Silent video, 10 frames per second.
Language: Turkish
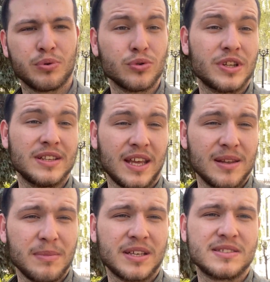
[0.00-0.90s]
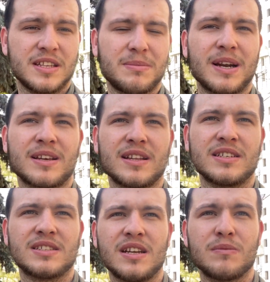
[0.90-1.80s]
Bunu da değinmek isterim
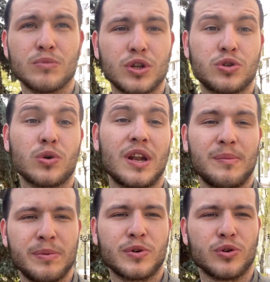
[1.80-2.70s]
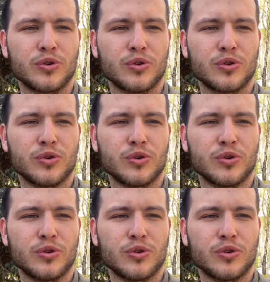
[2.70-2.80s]
arkadaşlar. Bu da çok önemli bir konu.